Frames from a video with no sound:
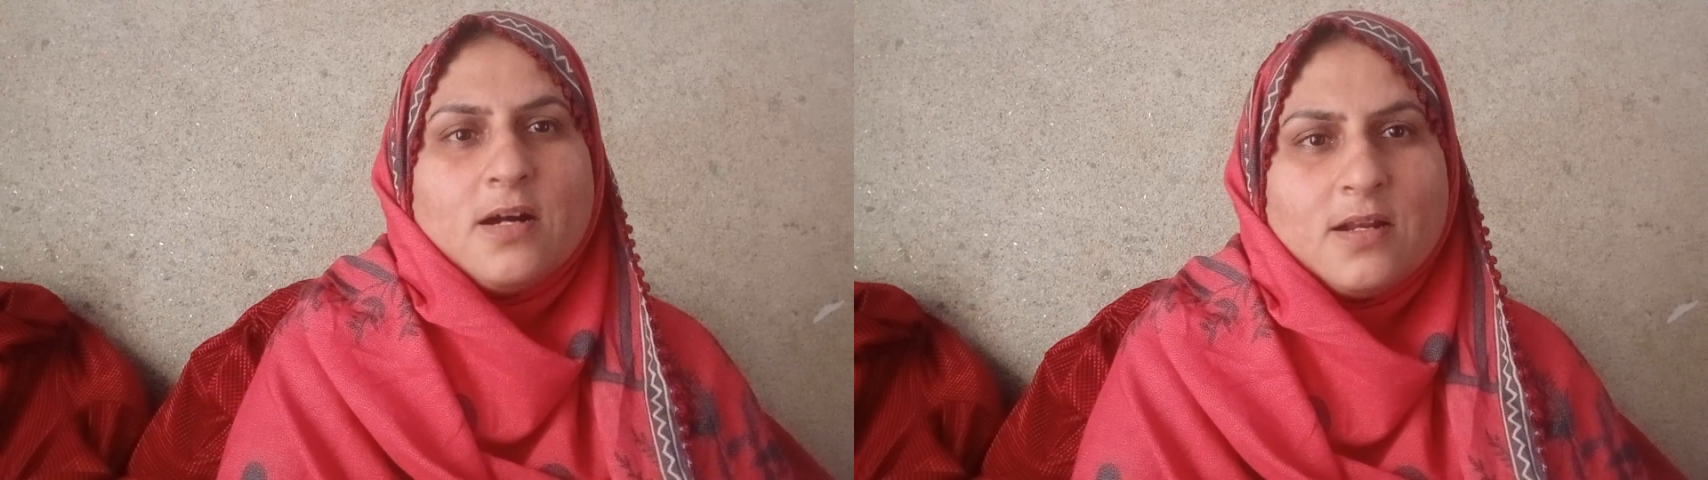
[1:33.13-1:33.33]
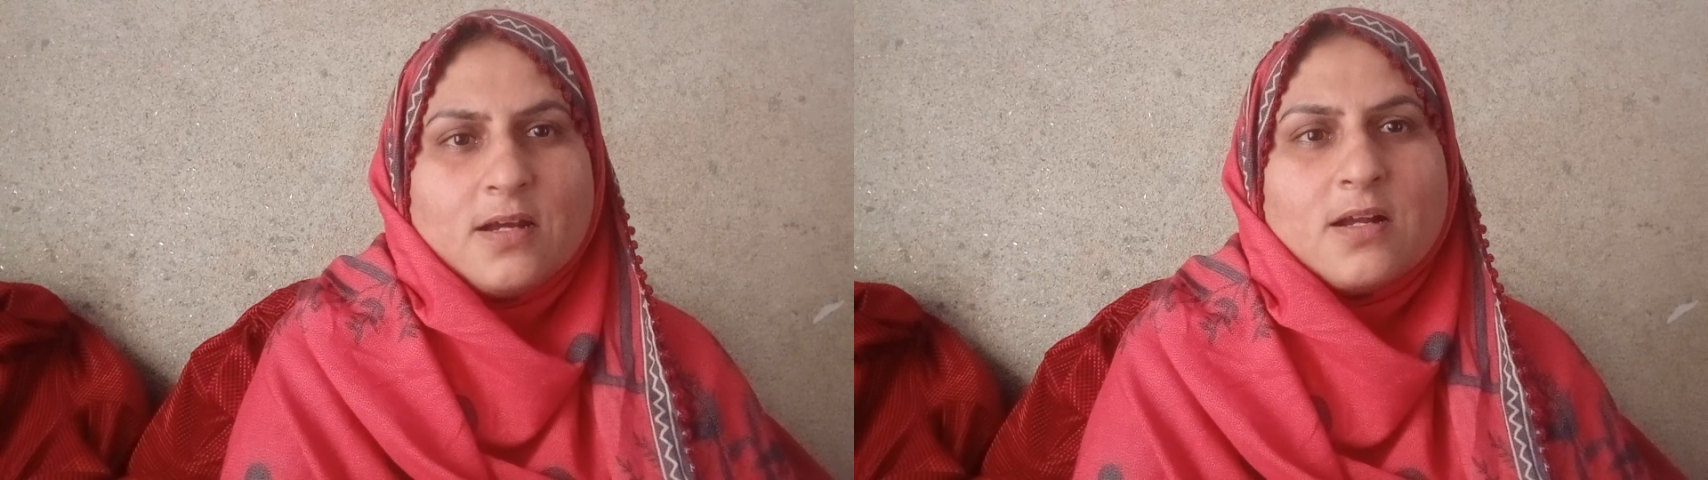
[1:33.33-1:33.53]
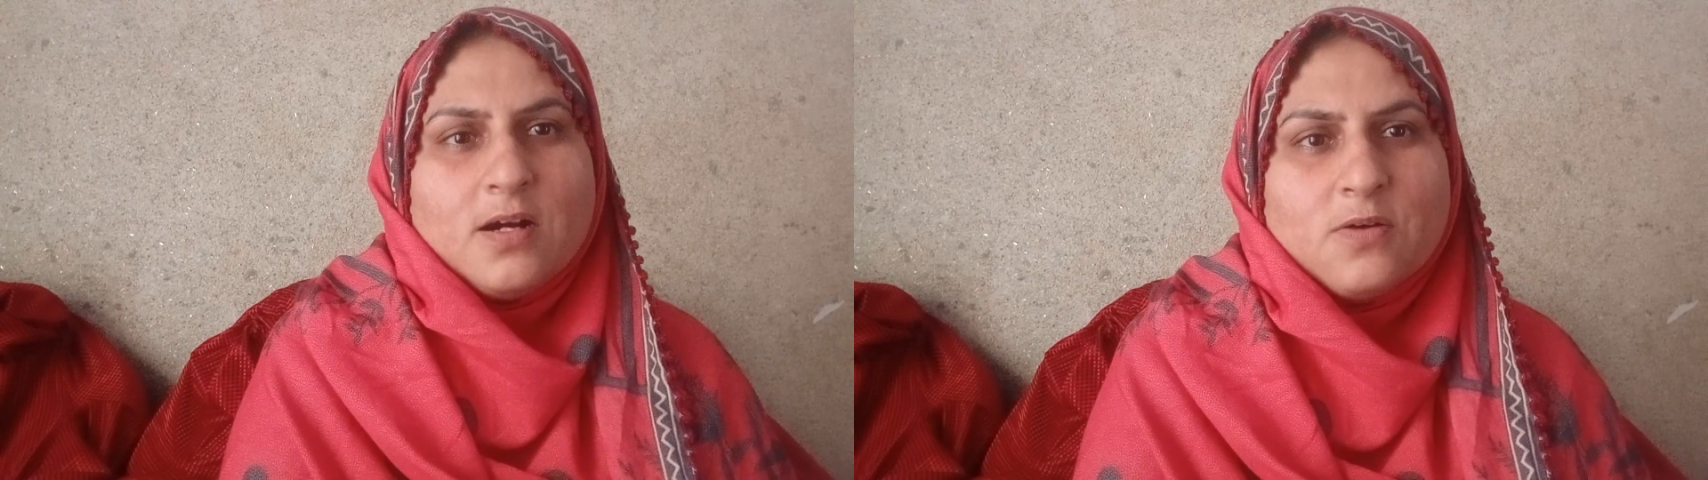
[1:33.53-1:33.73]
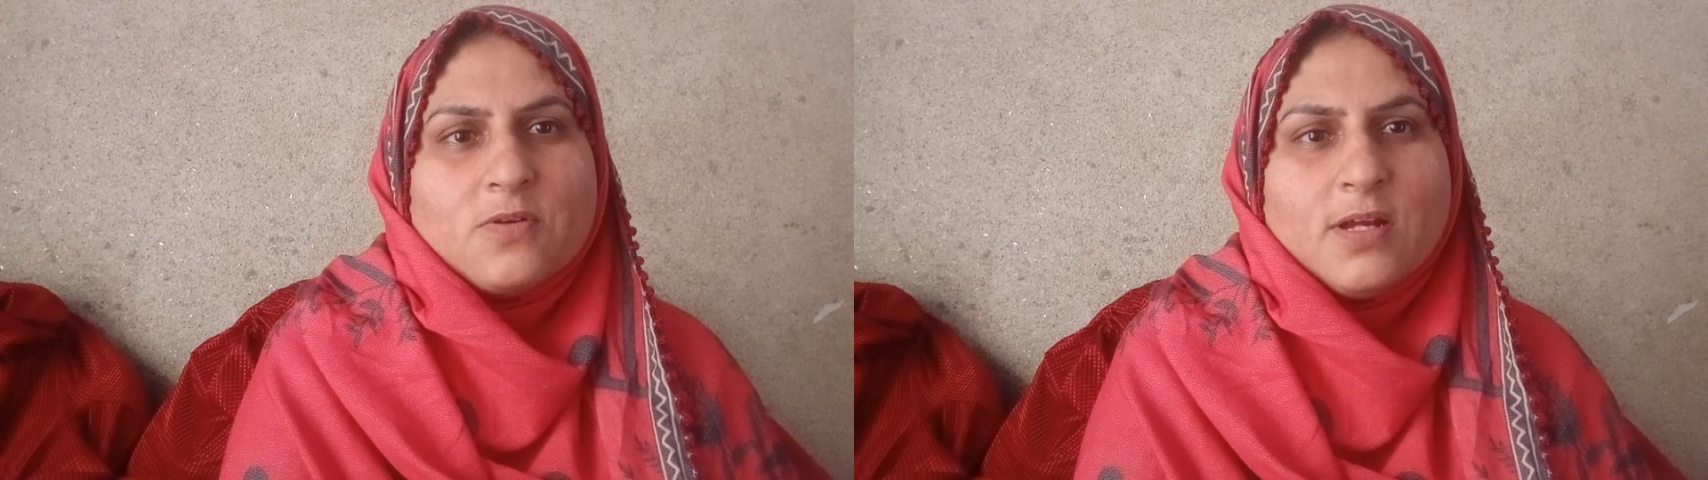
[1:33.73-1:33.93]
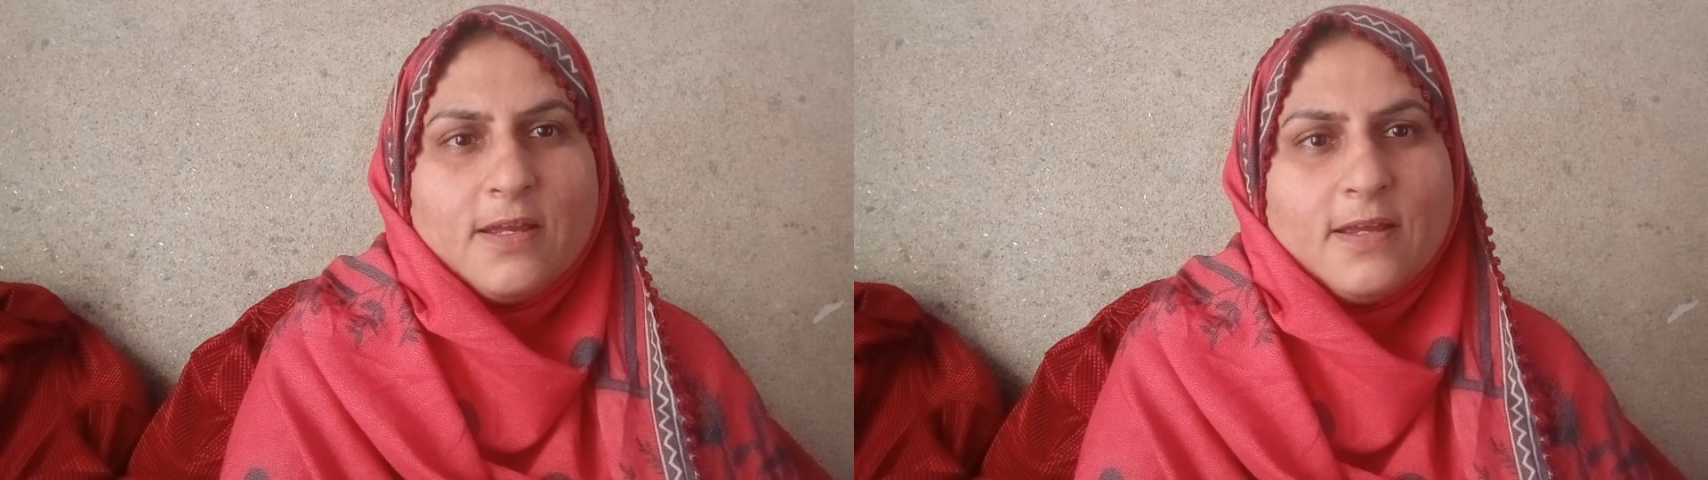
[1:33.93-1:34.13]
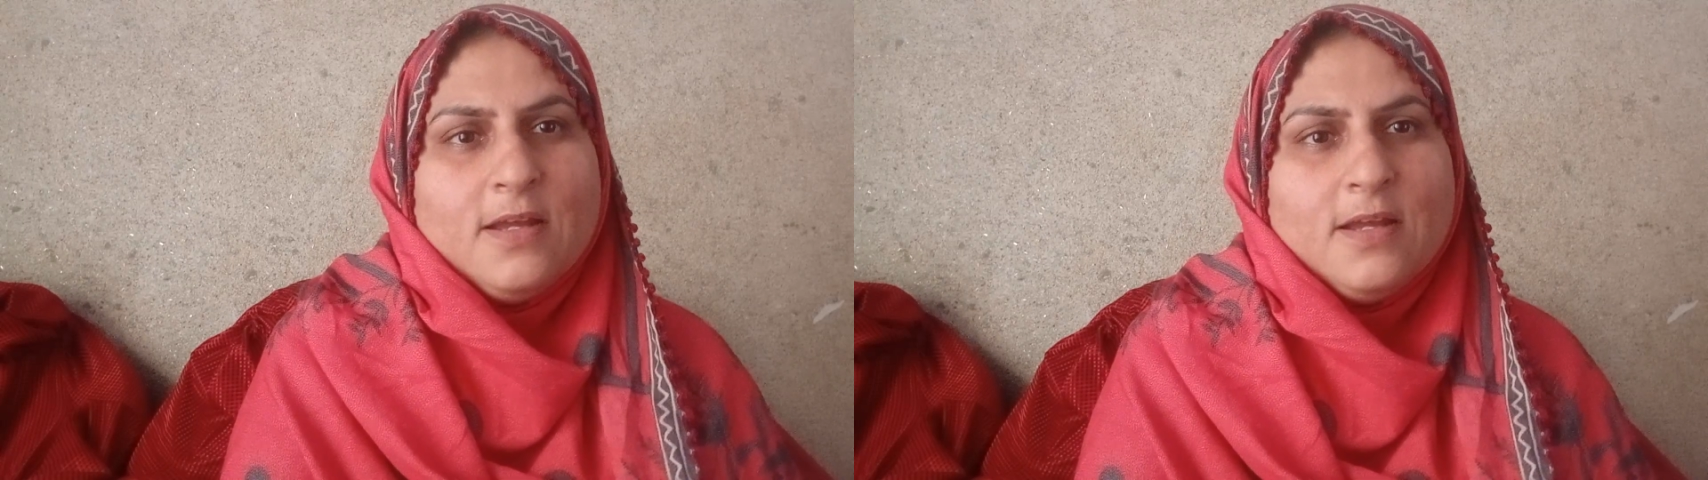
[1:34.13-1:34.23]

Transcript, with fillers: खाना खाओगे